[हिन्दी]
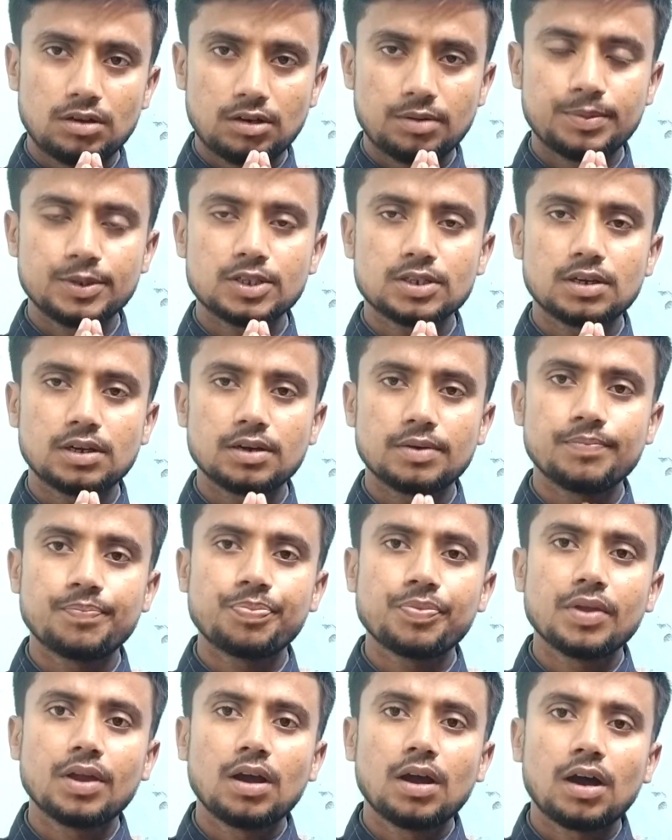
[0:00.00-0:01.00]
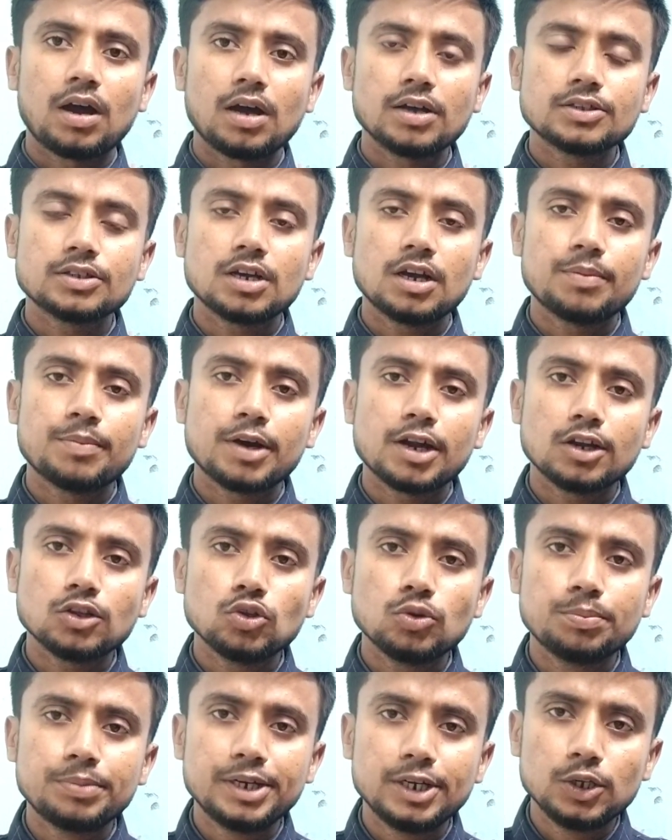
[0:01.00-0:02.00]
नमस्कार आज का हमारा
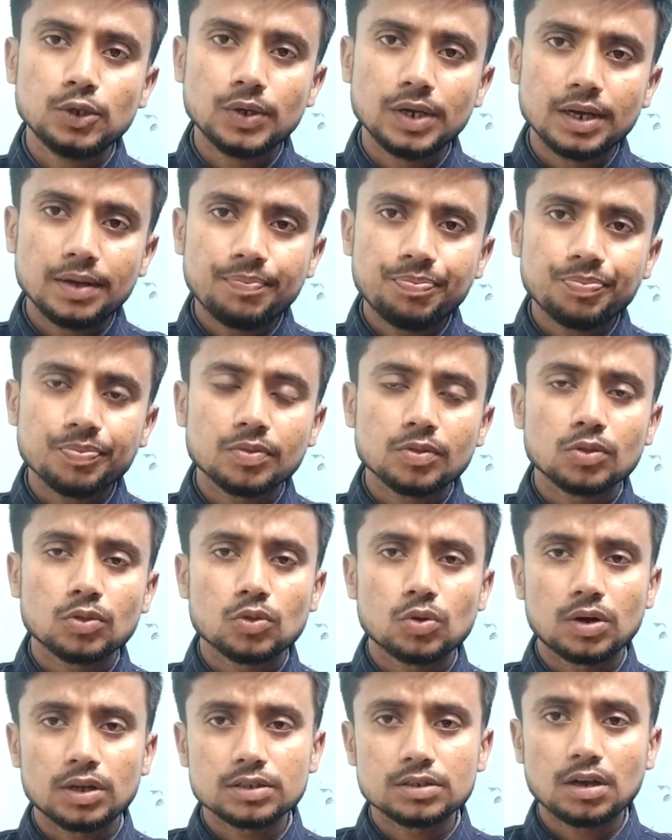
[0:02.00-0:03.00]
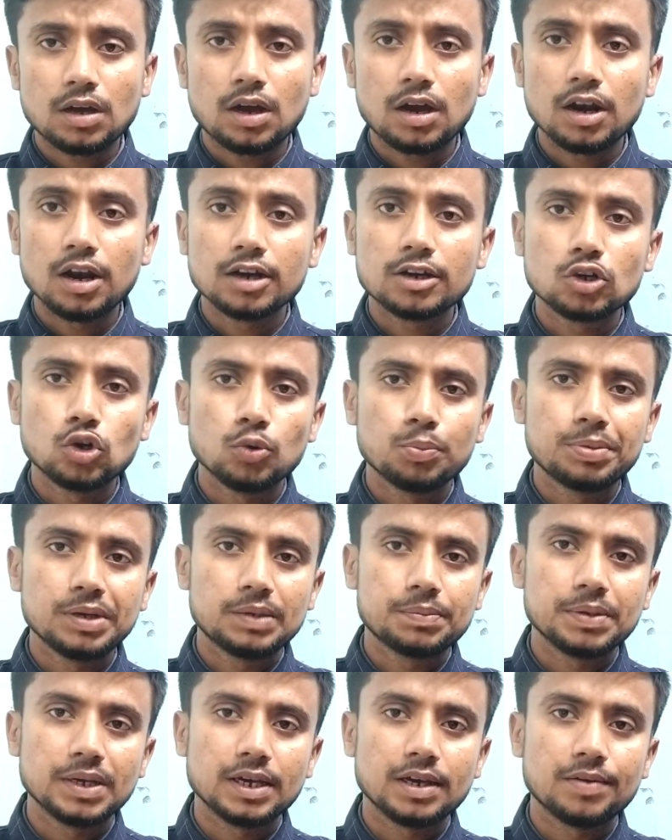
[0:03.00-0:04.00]
जो वीडियो है थोड़ा सा अलग
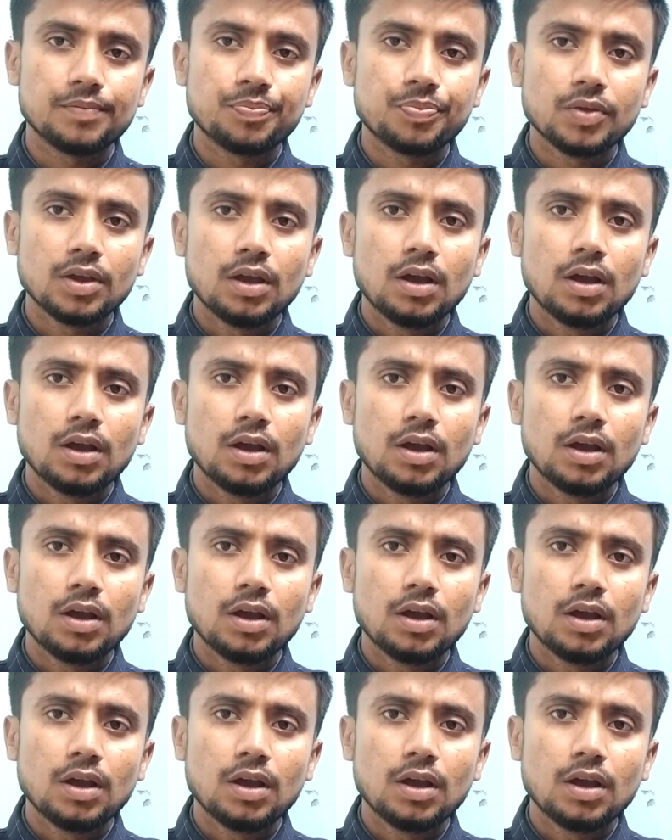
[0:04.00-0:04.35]
टॉपिक पे है